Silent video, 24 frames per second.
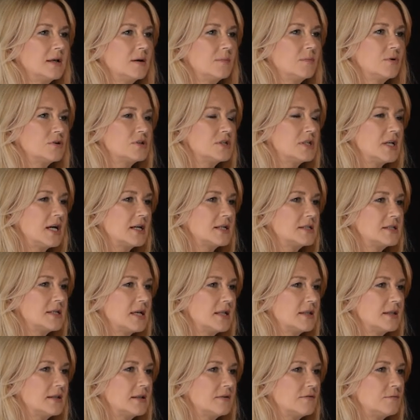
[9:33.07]
mocne
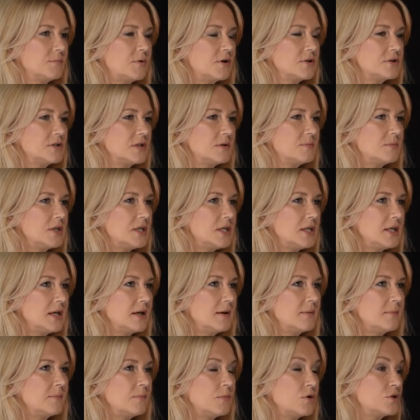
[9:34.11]
akcenty w polskim
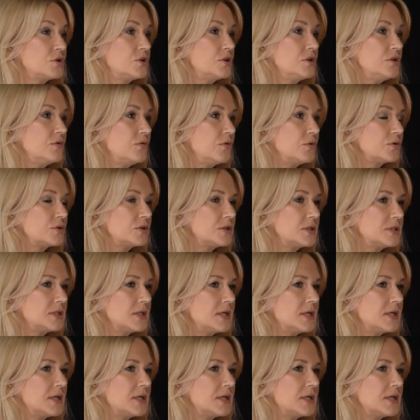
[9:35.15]
kinie, mocni twórcy.